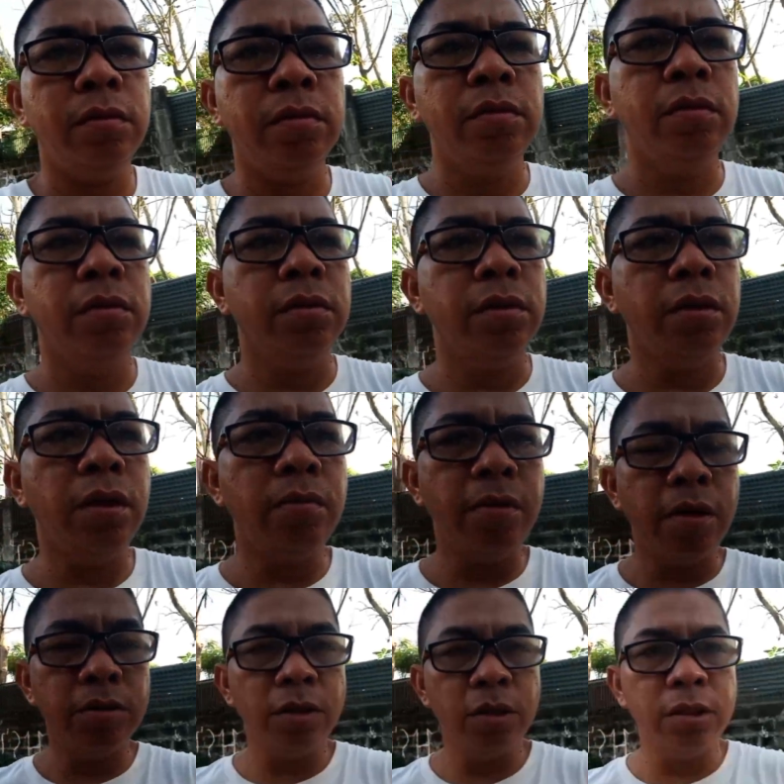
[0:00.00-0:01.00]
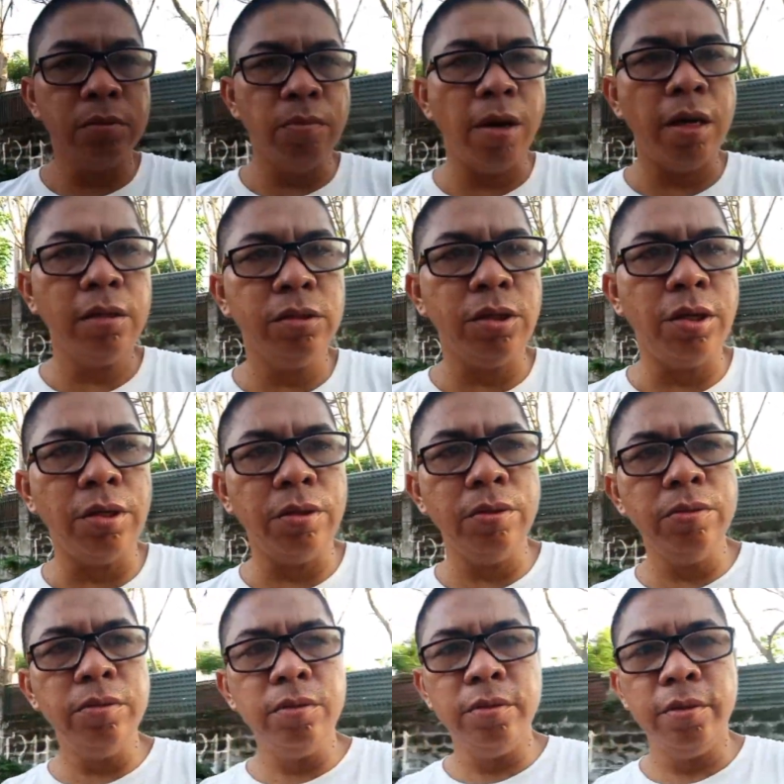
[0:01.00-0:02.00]
Yan mga Jess Vlog. Thank you.
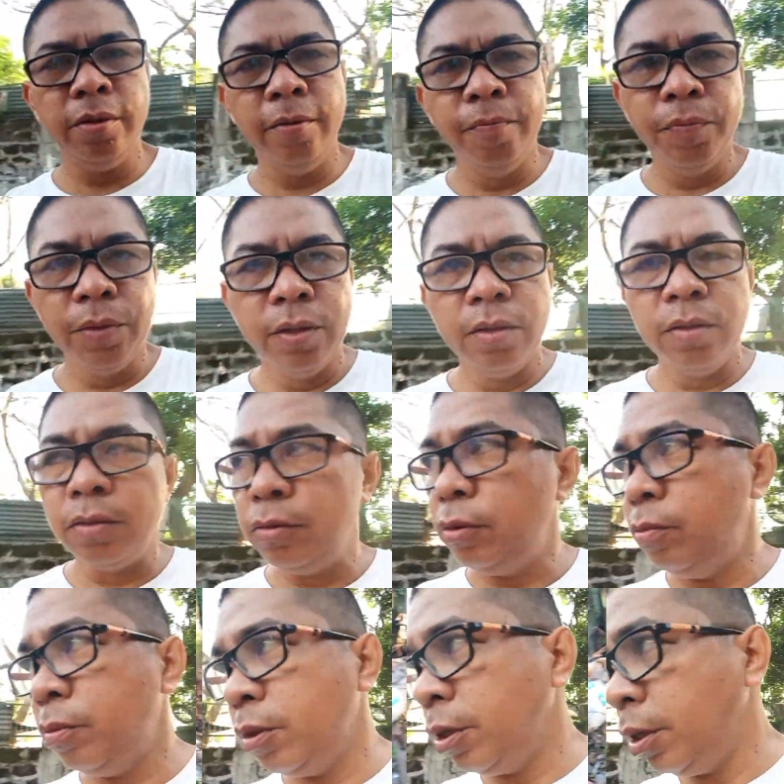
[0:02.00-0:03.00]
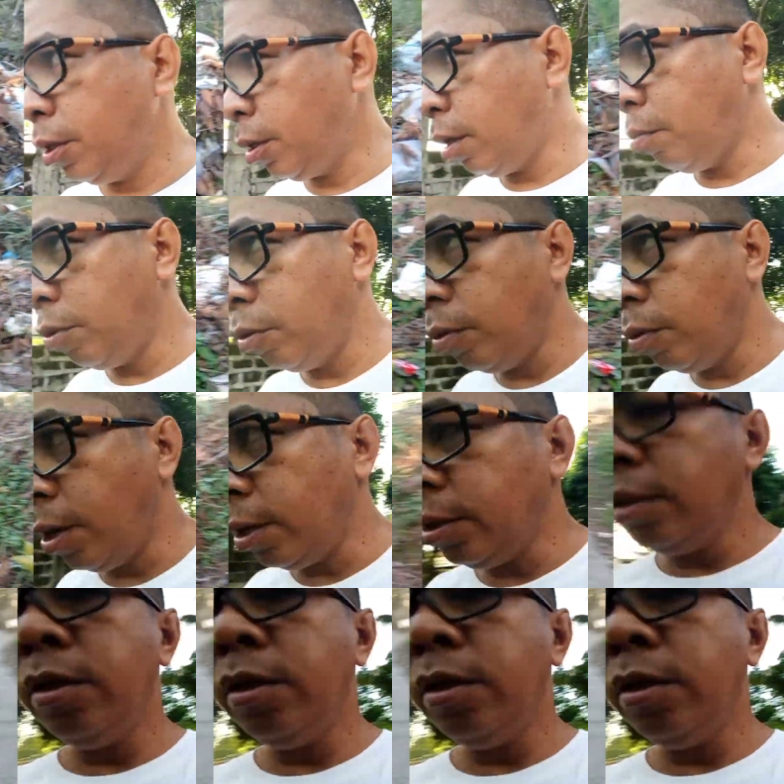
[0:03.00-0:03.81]
Good morning everyone.